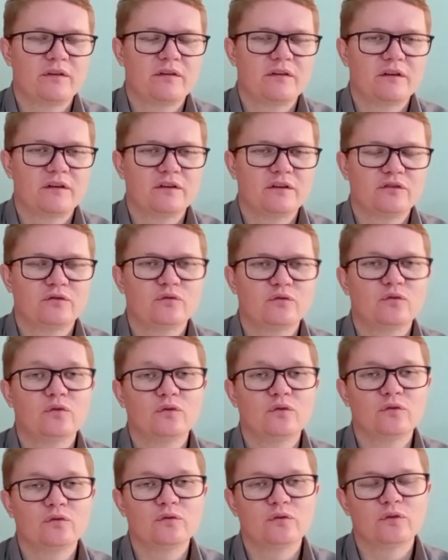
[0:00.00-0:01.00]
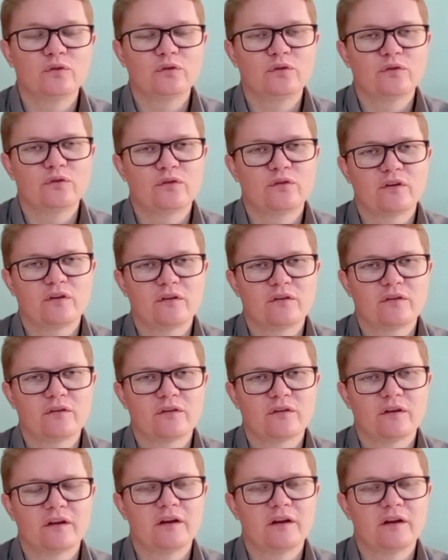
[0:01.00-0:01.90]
estejam com todos nós